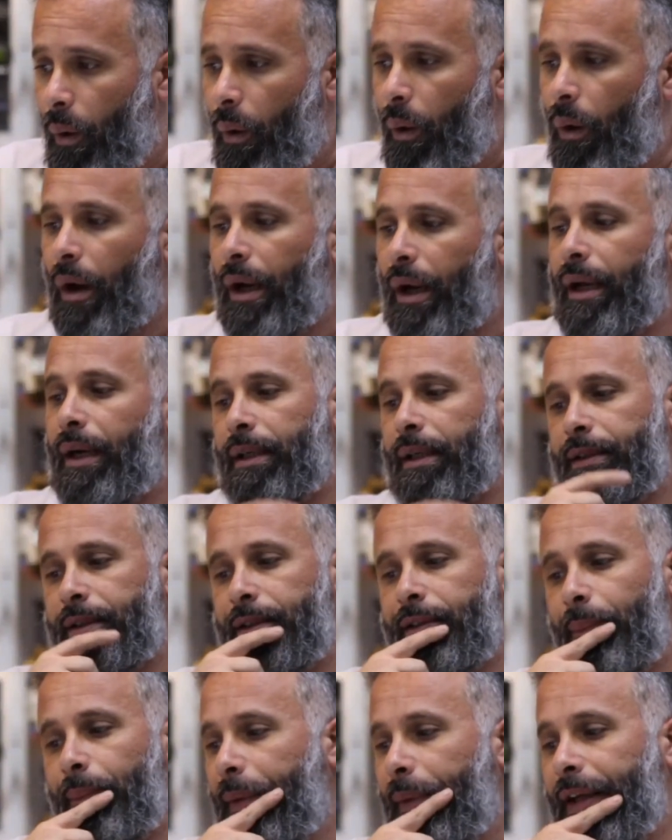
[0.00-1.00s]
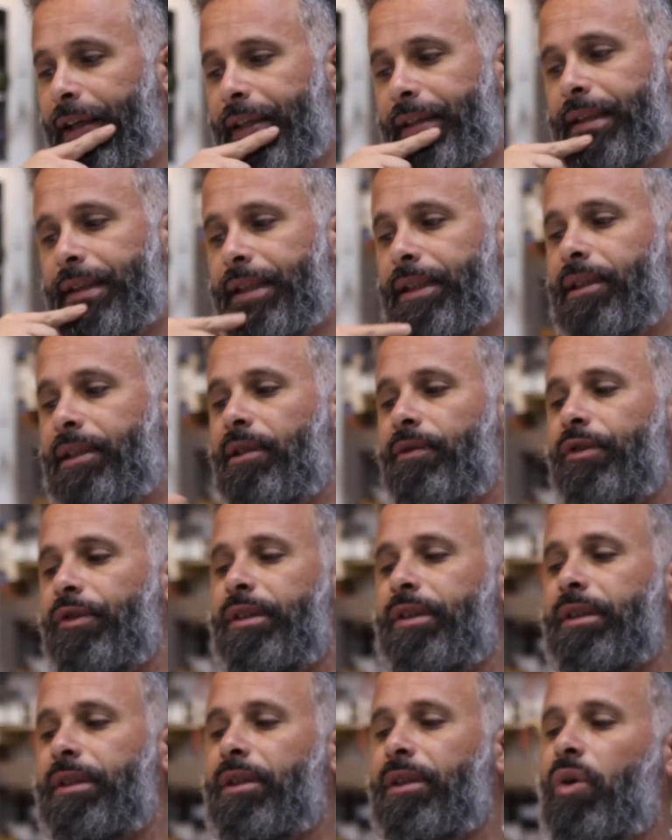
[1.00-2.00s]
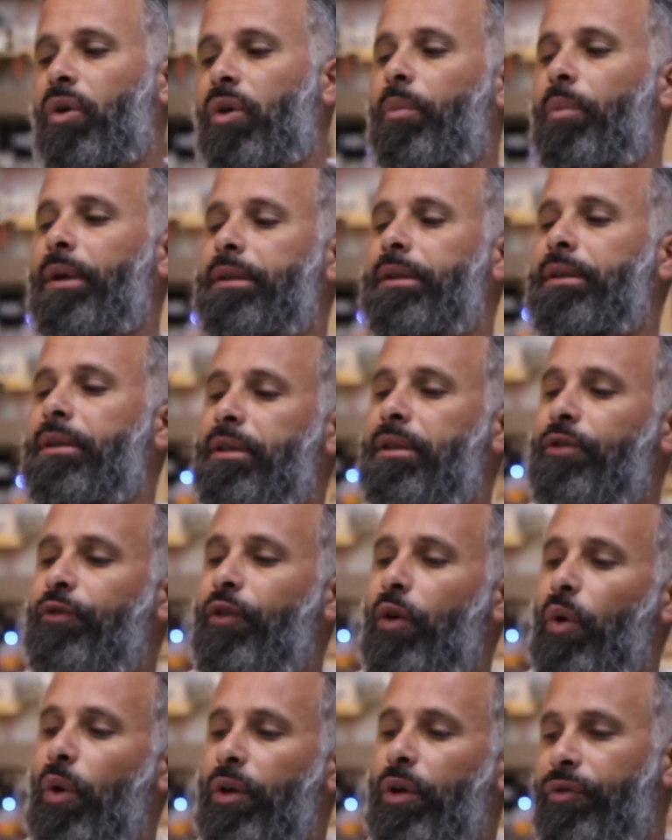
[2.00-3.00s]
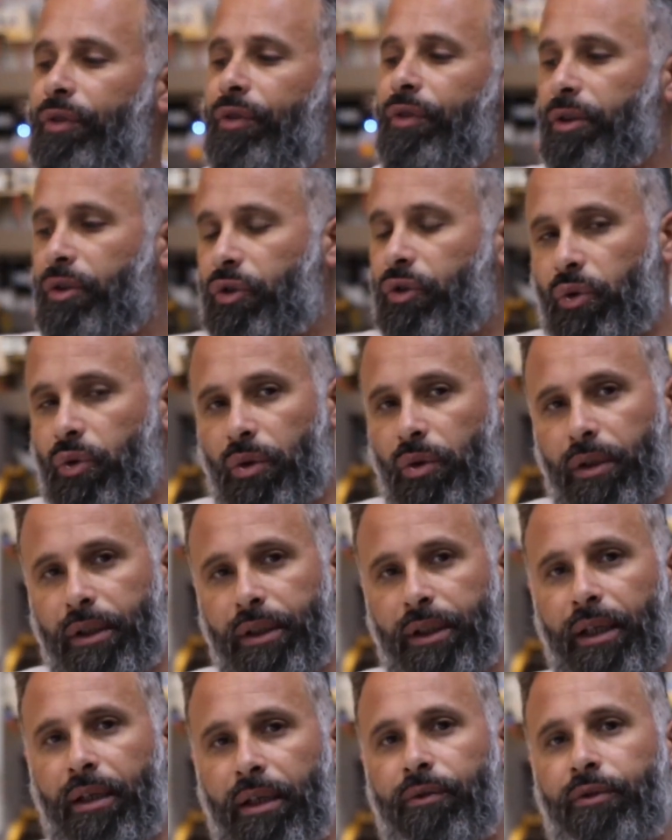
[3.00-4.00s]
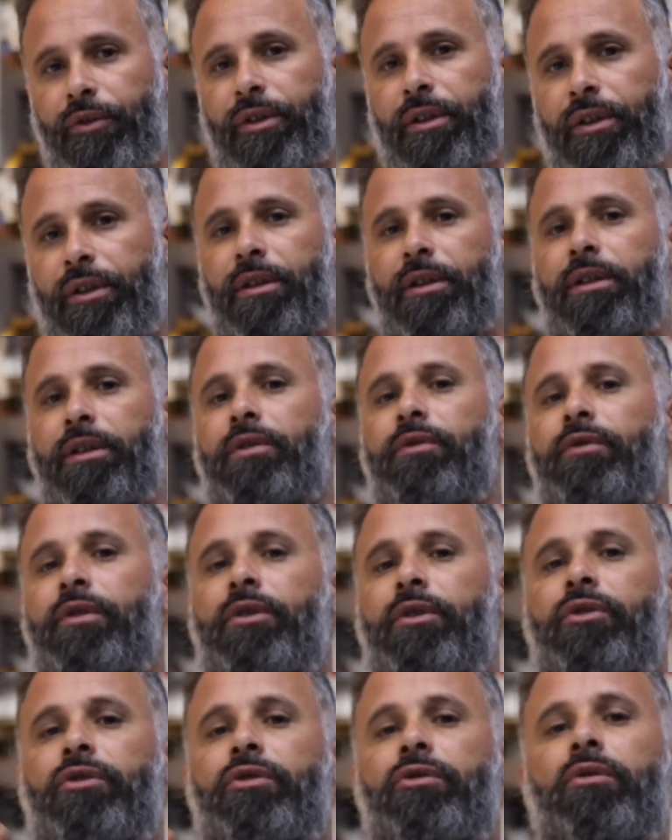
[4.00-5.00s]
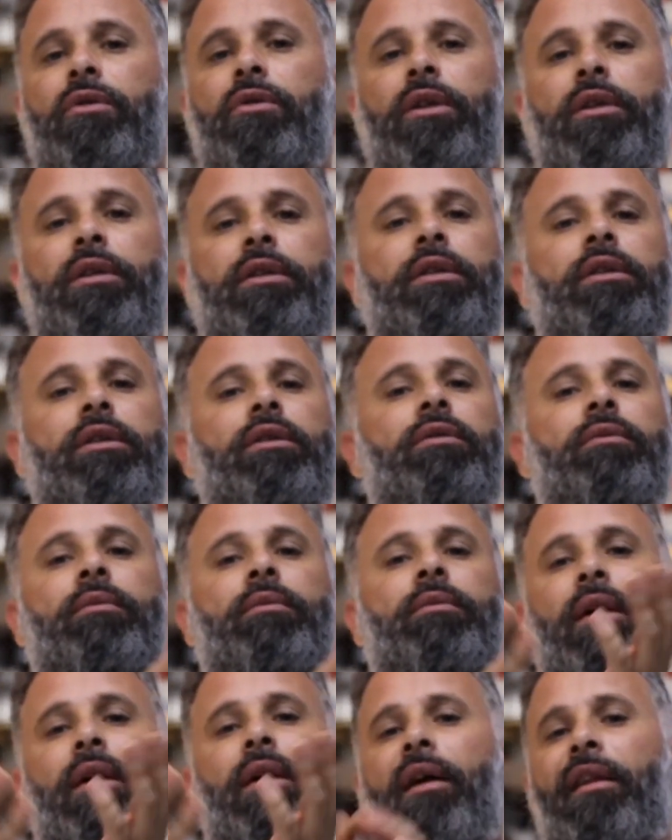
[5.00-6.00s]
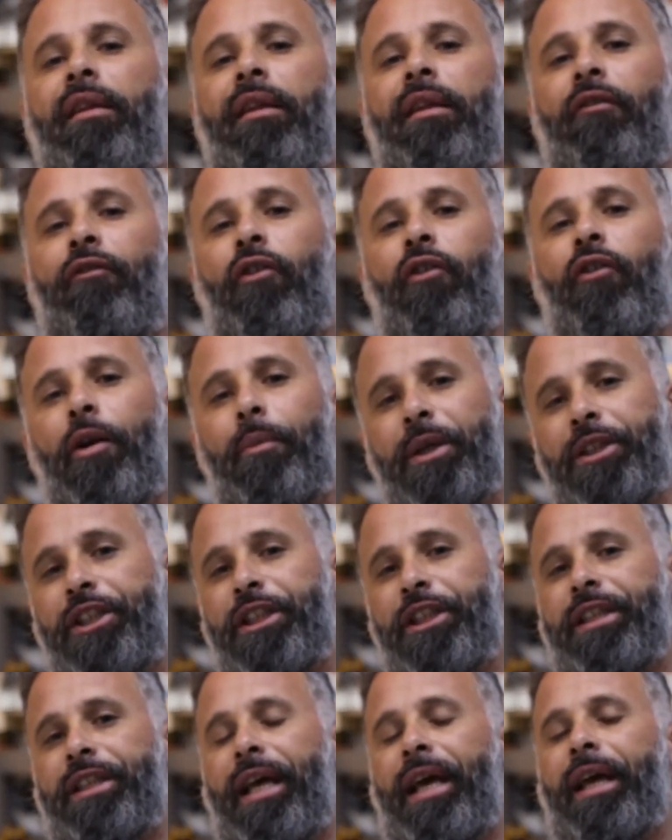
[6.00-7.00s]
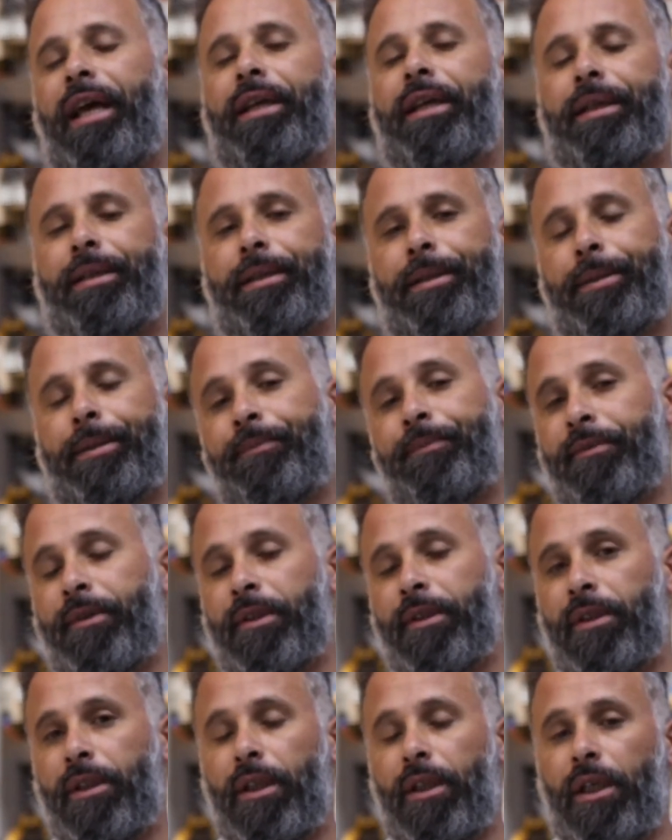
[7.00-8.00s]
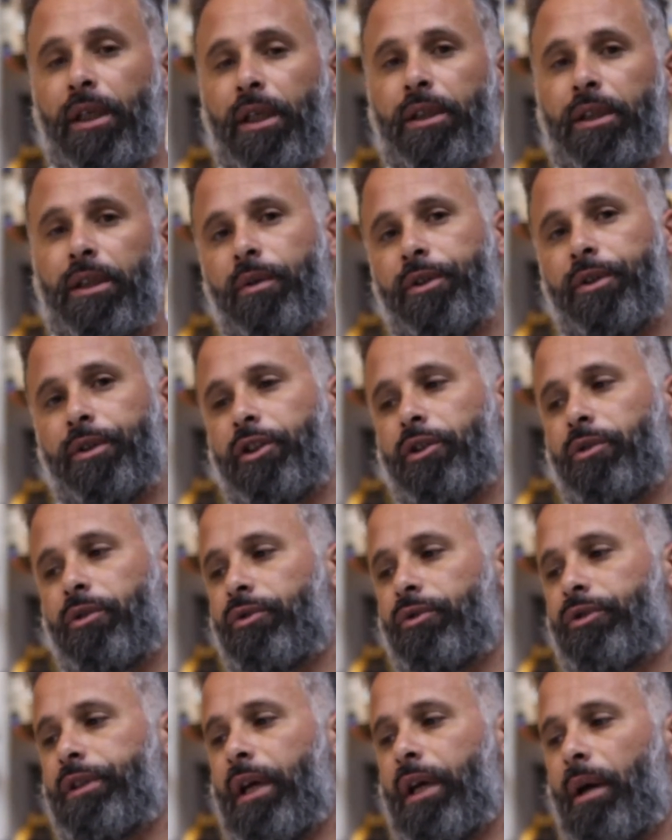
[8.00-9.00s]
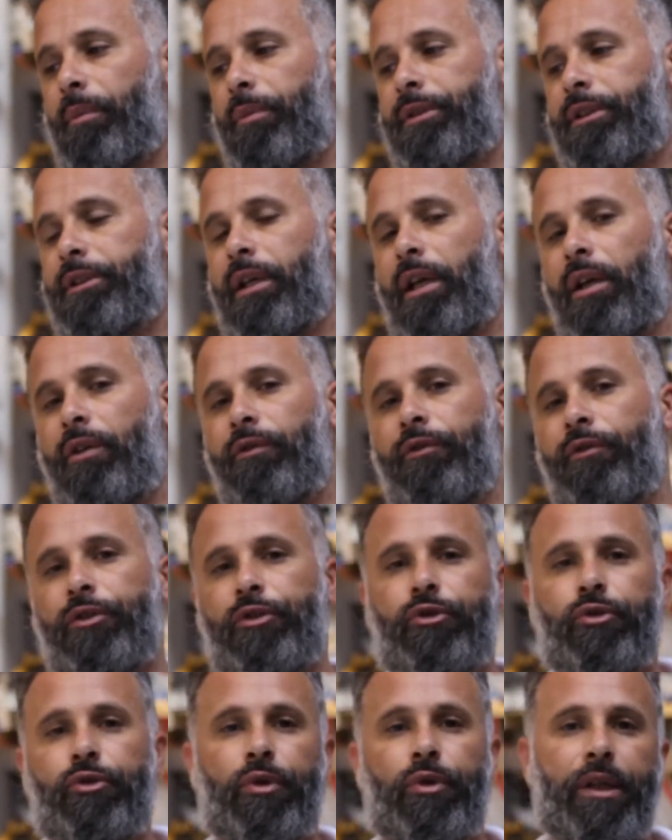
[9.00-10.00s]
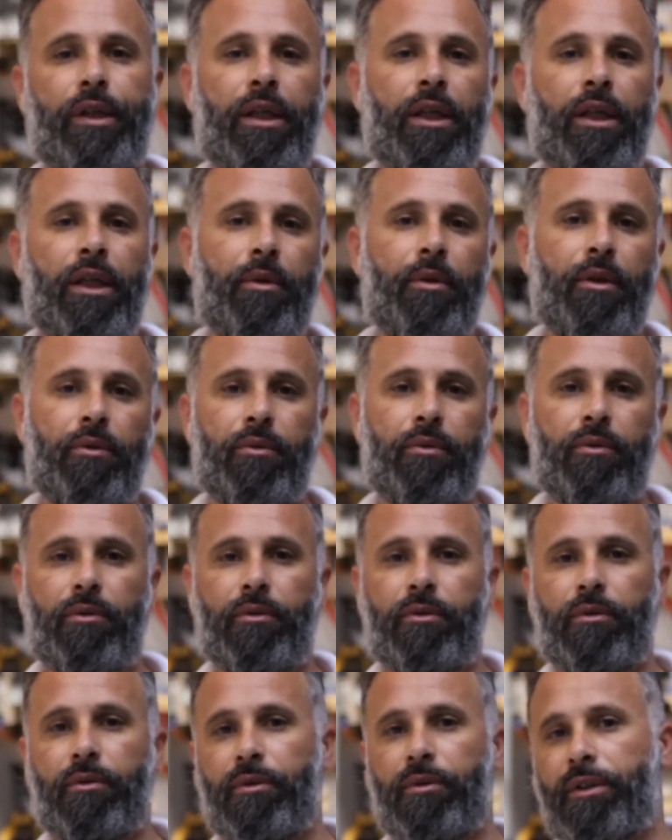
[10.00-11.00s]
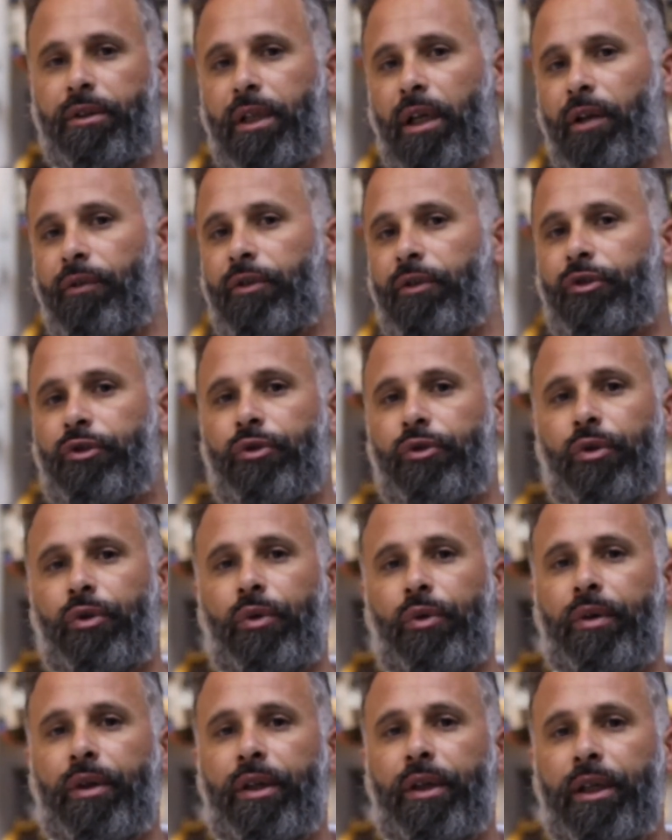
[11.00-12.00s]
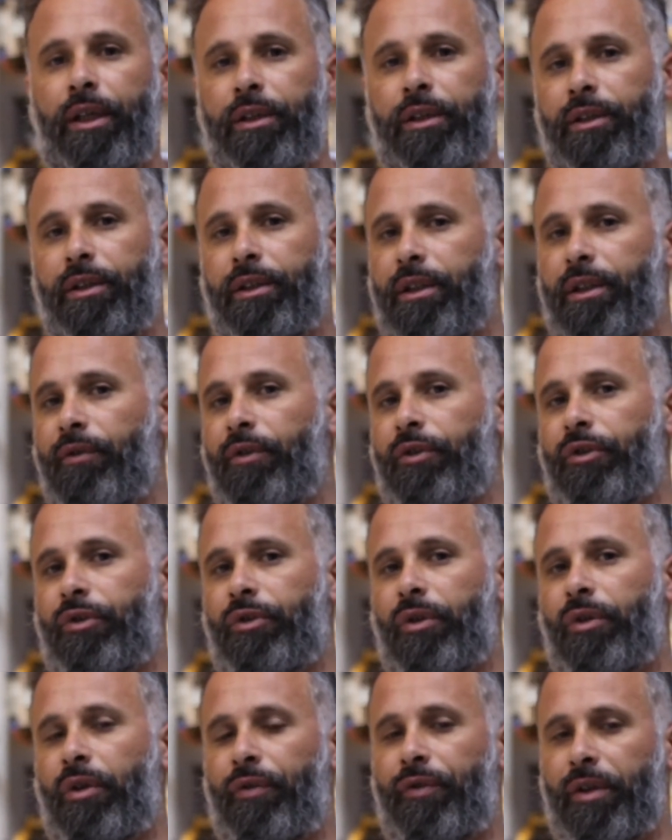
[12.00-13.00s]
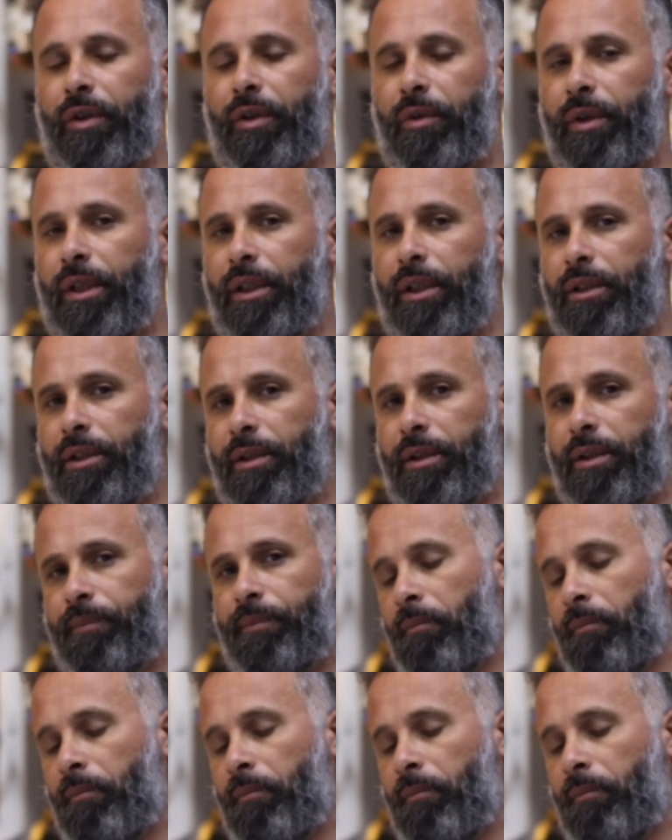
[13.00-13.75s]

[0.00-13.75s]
Olha, depende. Aqui você está comentando, você falou inversor, né? Você disse inversor assim no, na, na forma genérica, né? Então a gente não sabe se é inversor híbrido, se é inversor on-grid, se é inversor off-grid.